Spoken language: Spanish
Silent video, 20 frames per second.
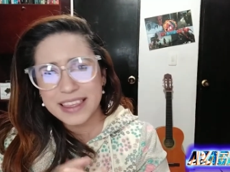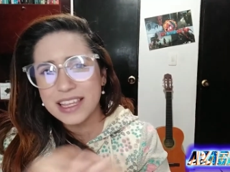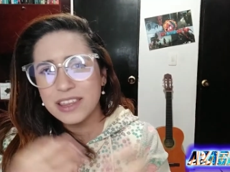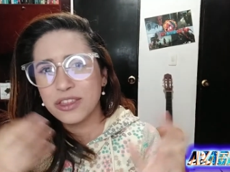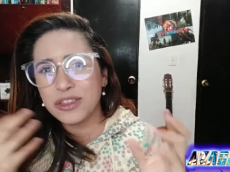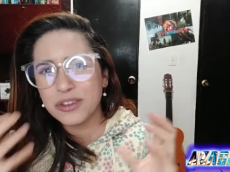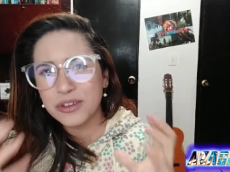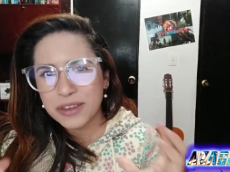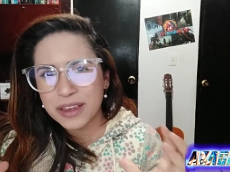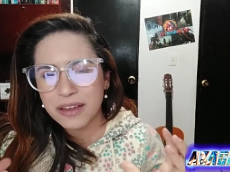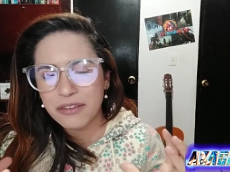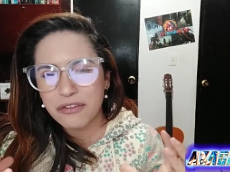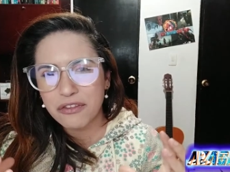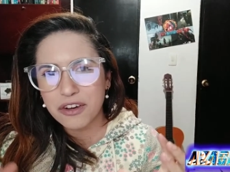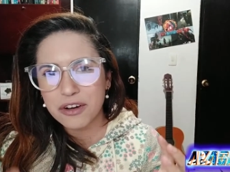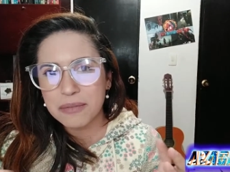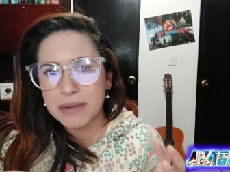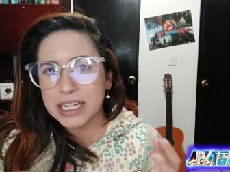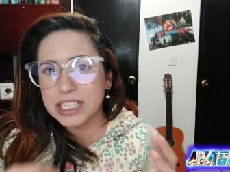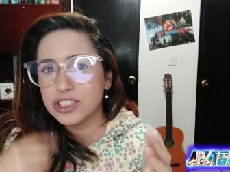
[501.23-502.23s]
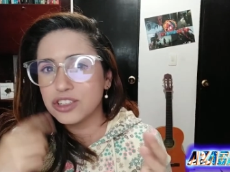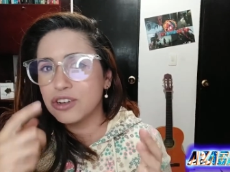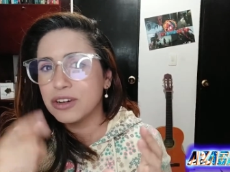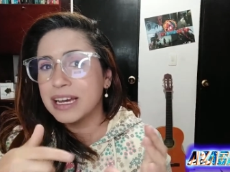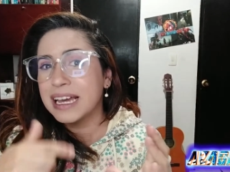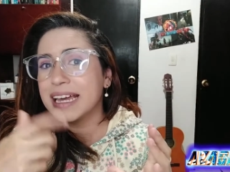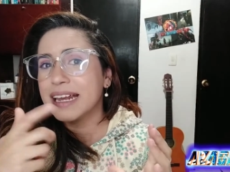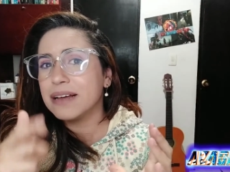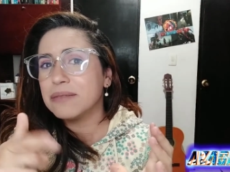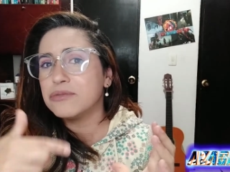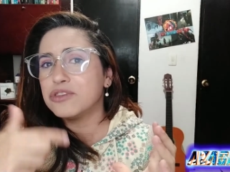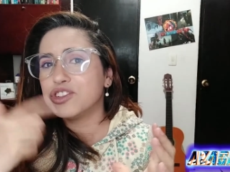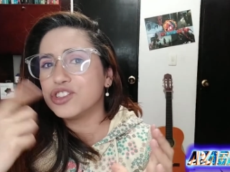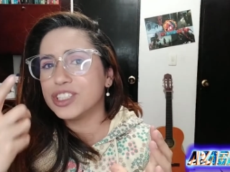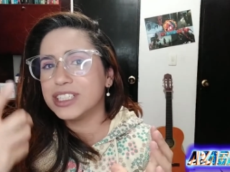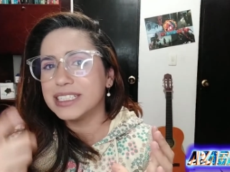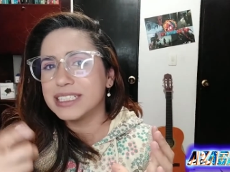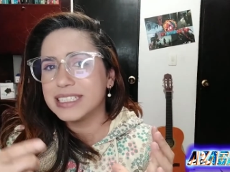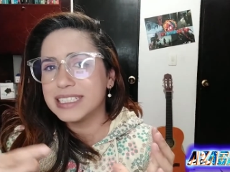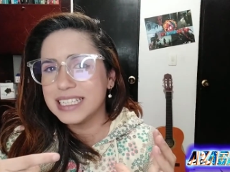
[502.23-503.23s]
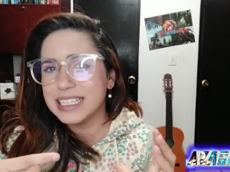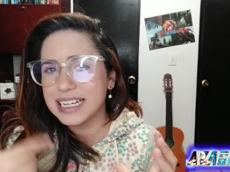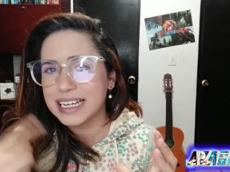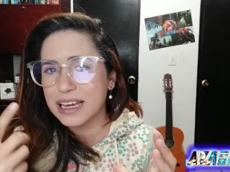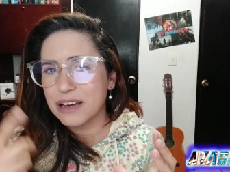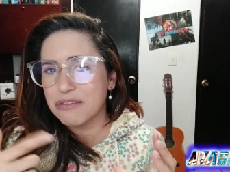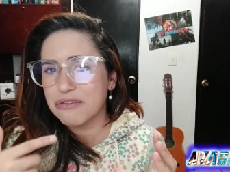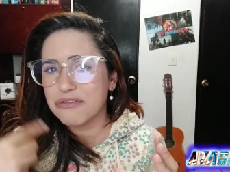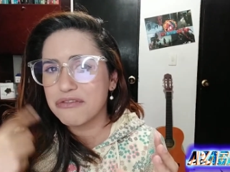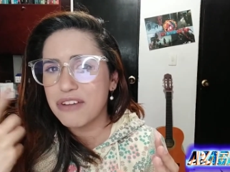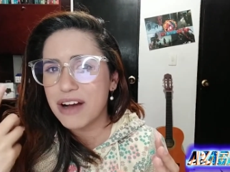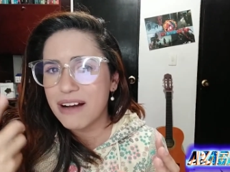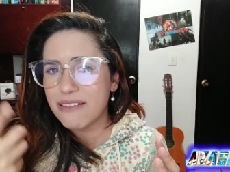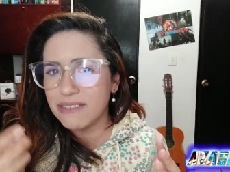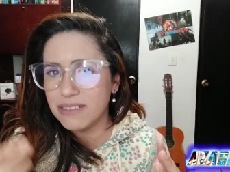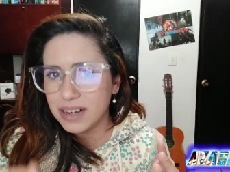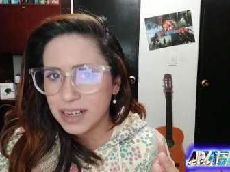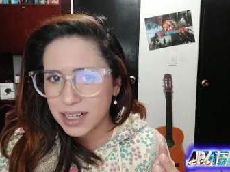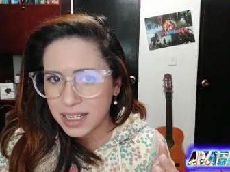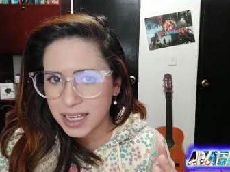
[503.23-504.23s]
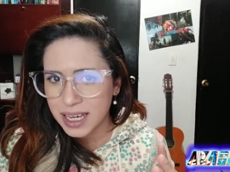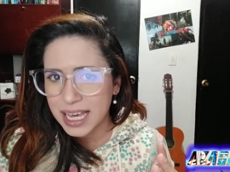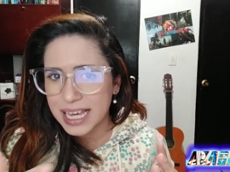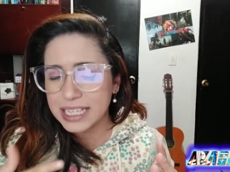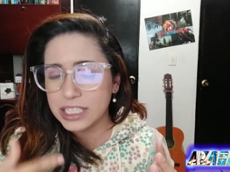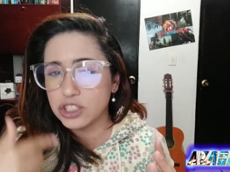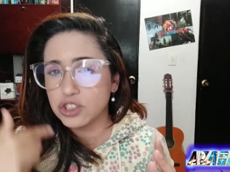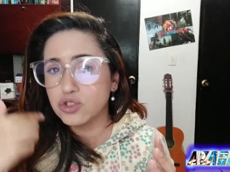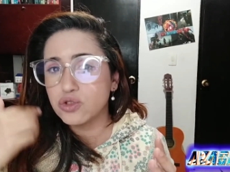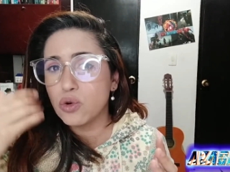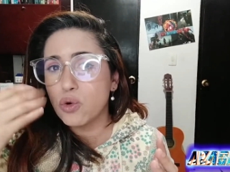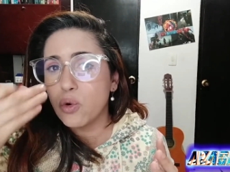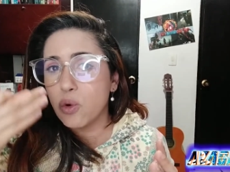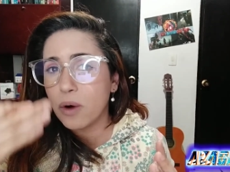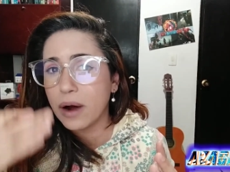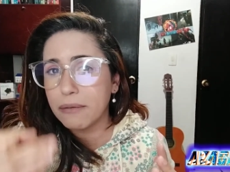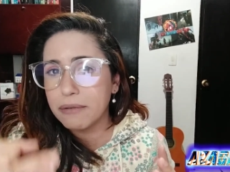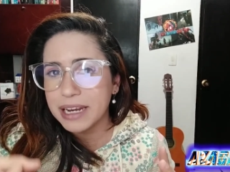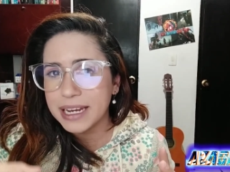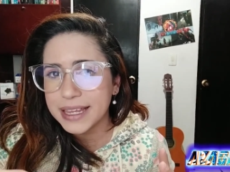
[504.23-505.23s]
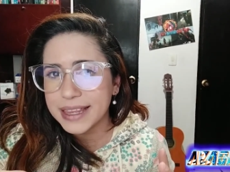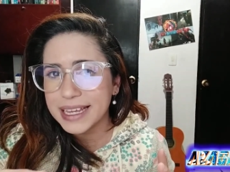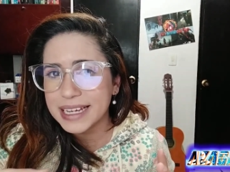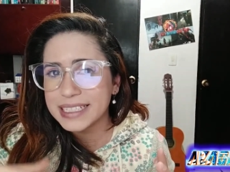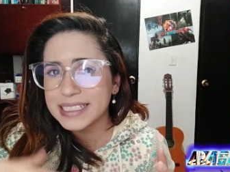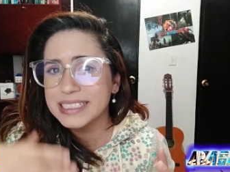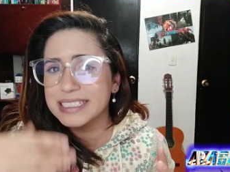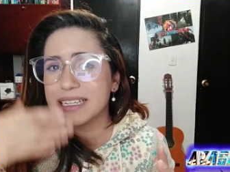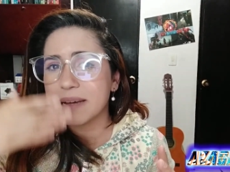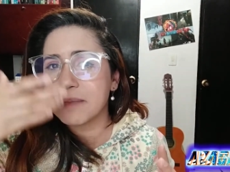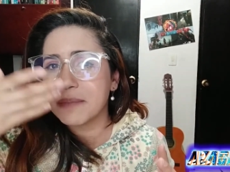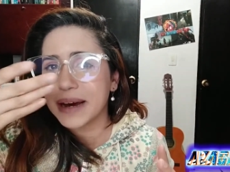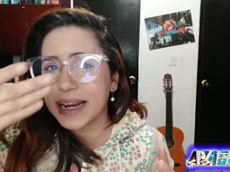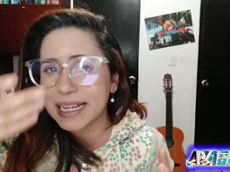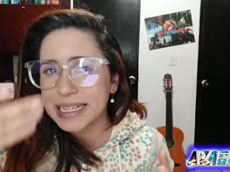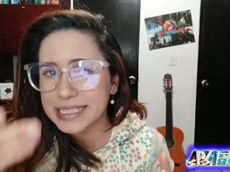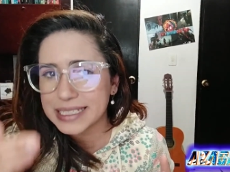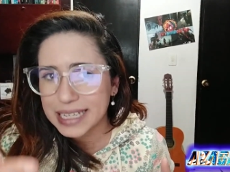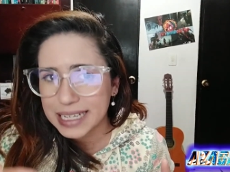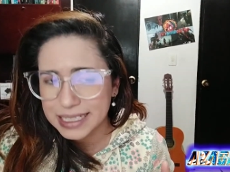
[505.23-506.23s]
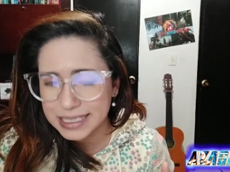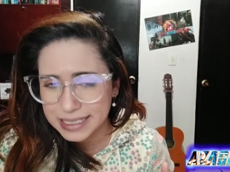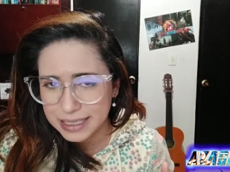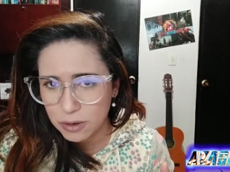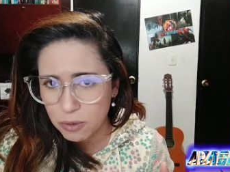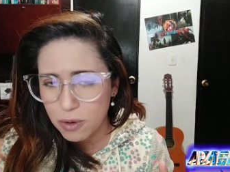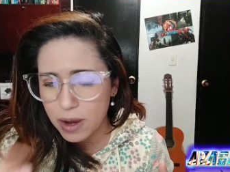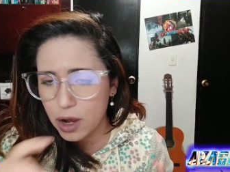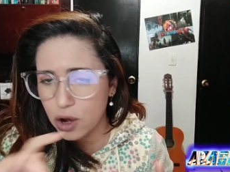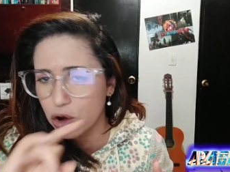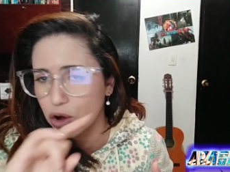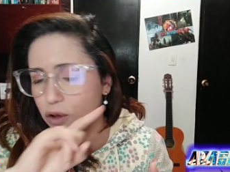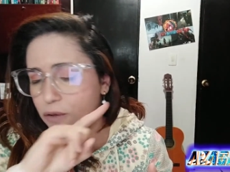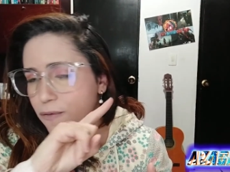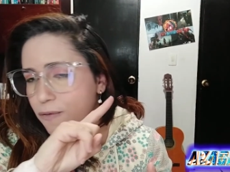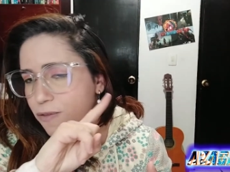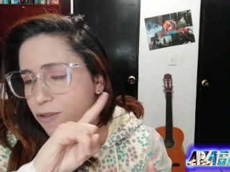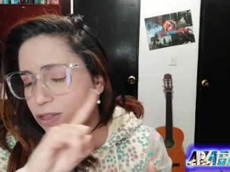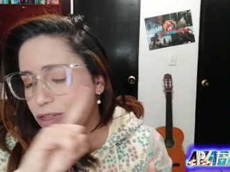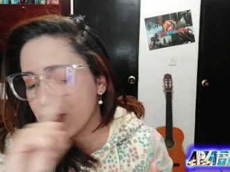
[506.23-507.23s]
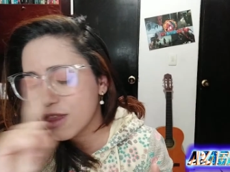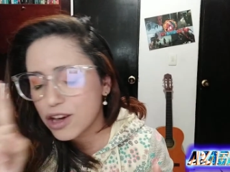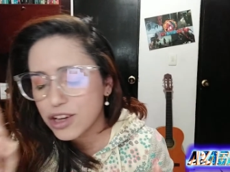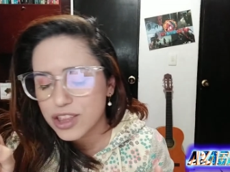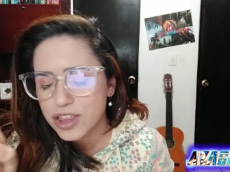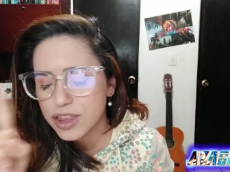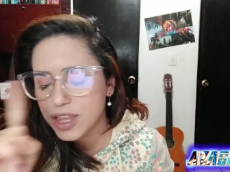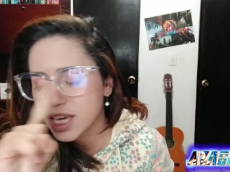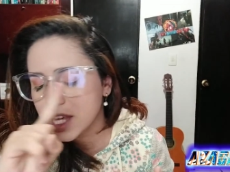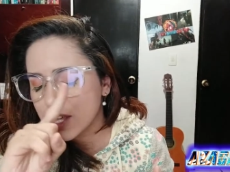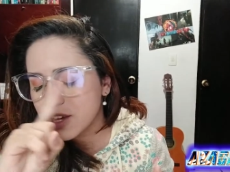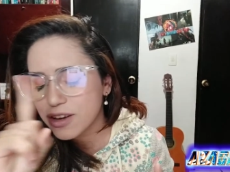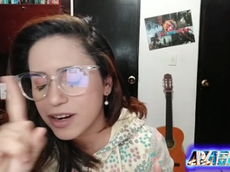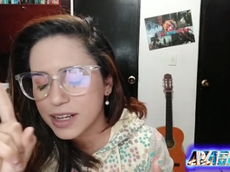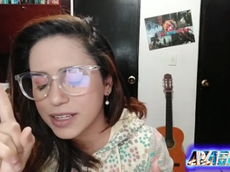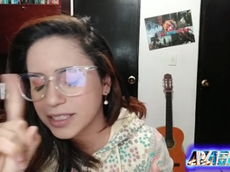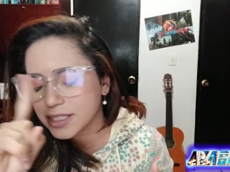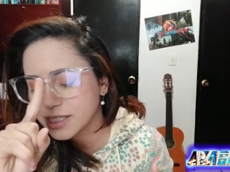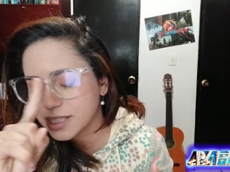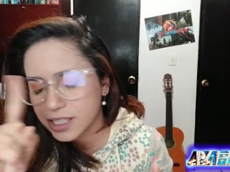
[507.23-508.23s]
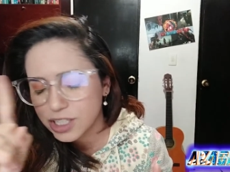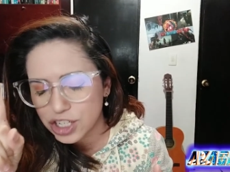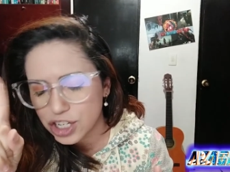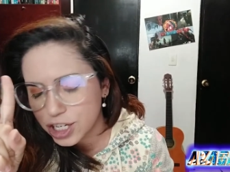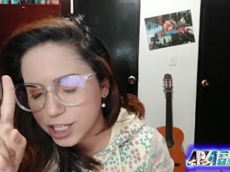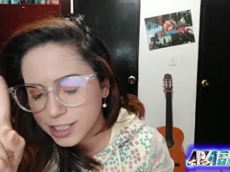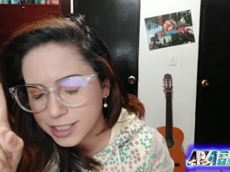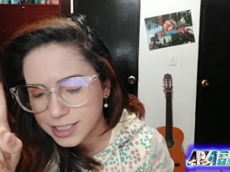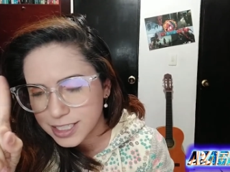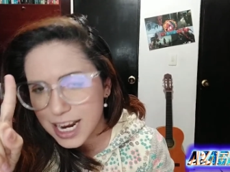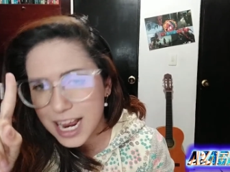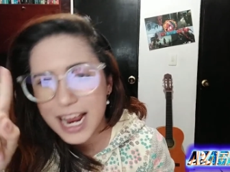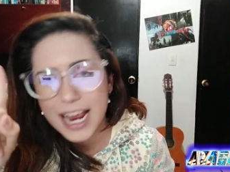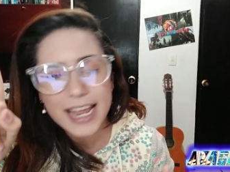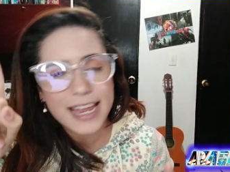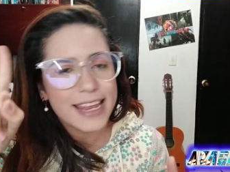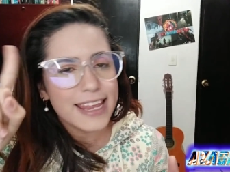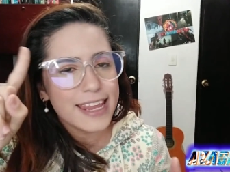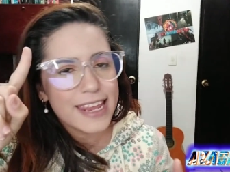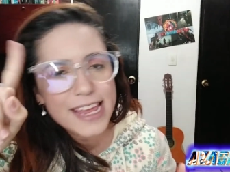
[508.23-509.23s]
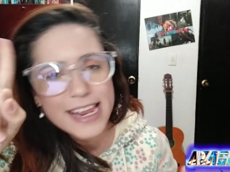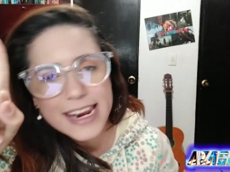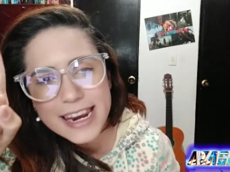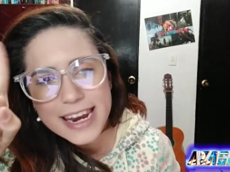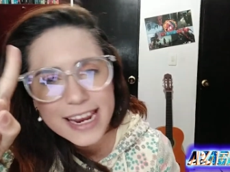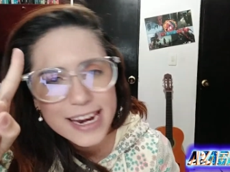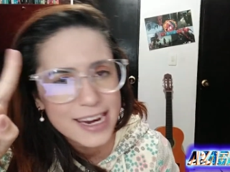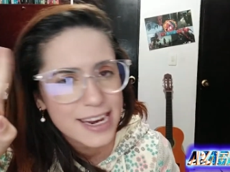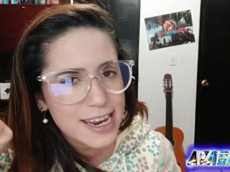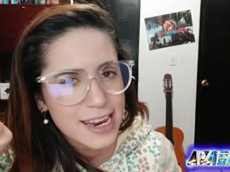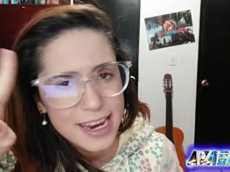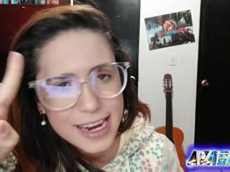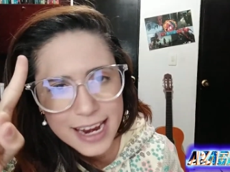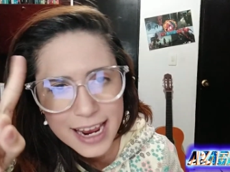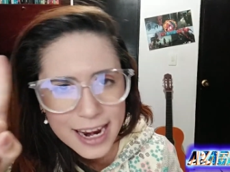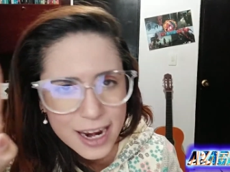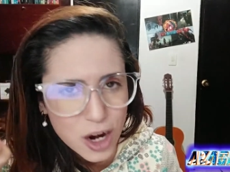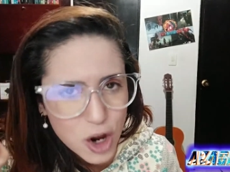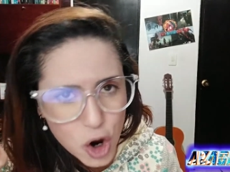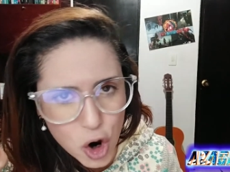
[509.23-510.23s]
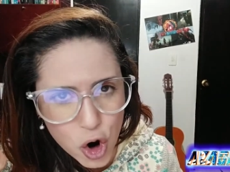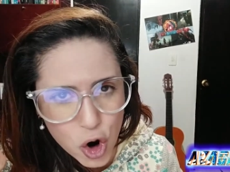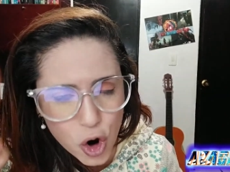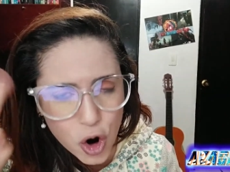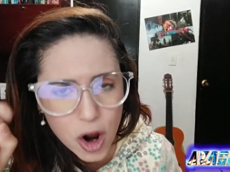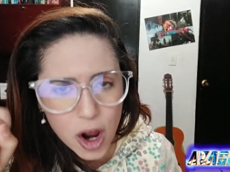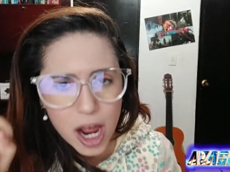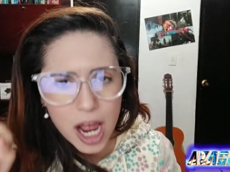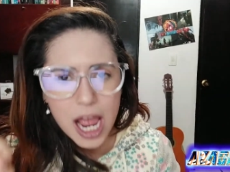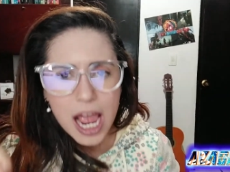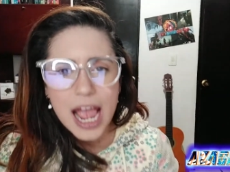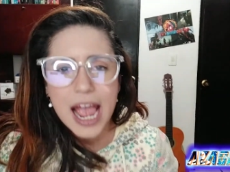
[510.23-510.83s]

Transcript: de todas formas, no queremos decir que Fable en su jugabilidad se parezca a este juego. No, señoras y señores. No, no, no, no.